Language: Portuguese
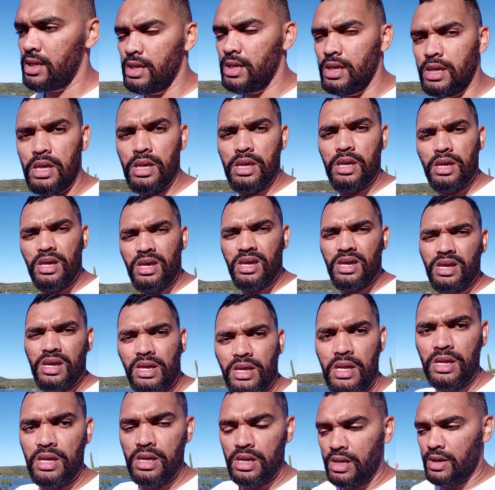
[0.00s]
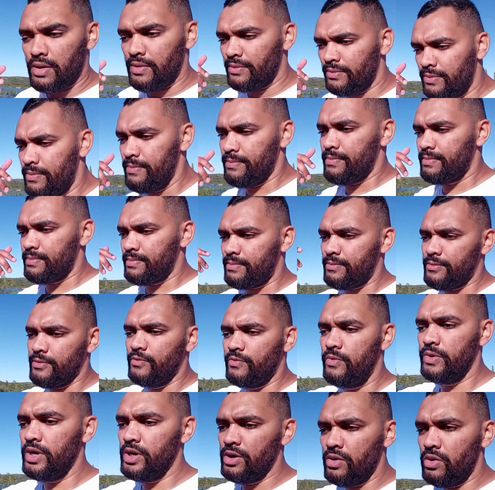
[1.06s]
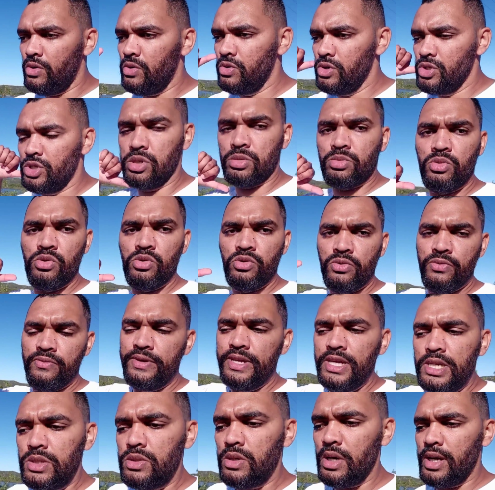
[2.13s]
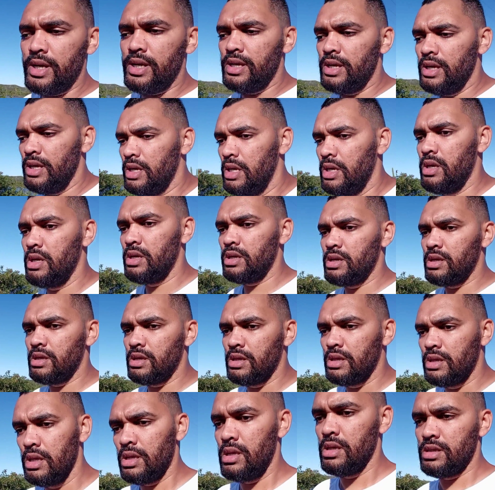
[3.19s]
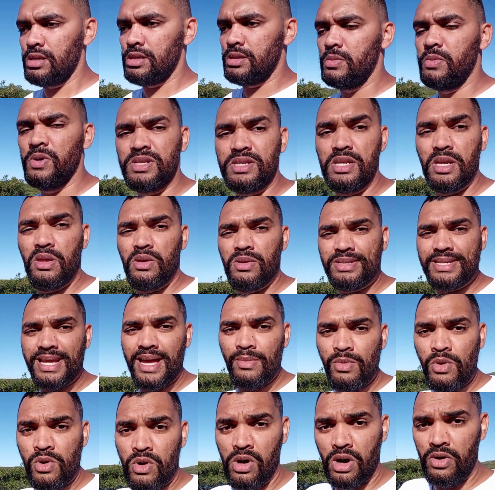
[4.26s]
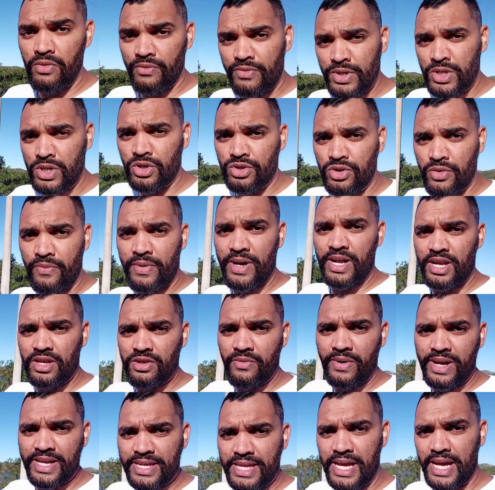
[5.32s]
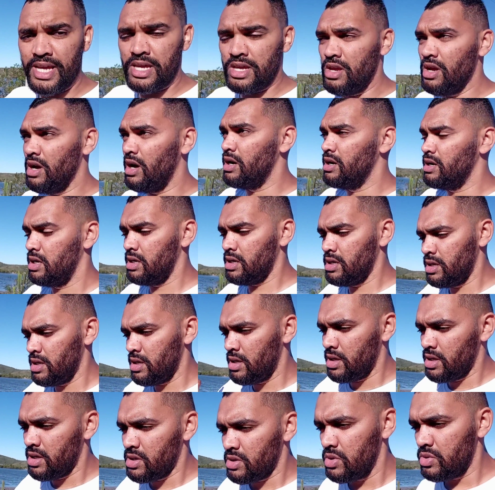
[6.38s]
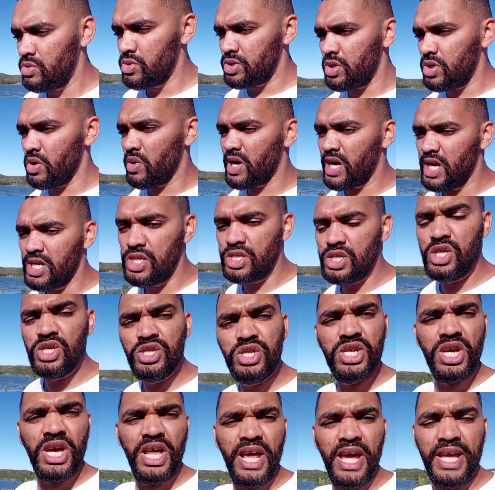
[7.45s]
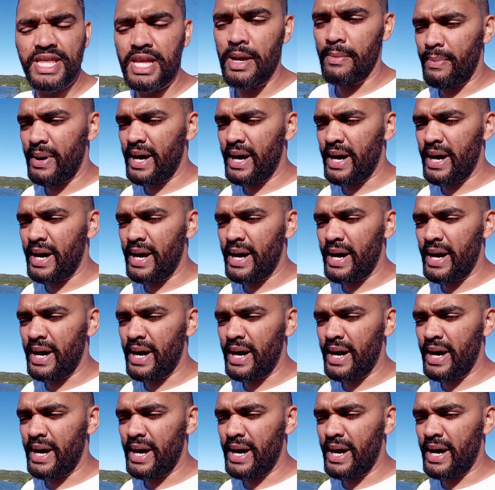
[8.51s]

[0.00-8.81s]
que viram o último vídeo aí. Se você não sabe qual é o vídeo que eu tô falando, vai estar tá aqui, ó. No seu cantinho direito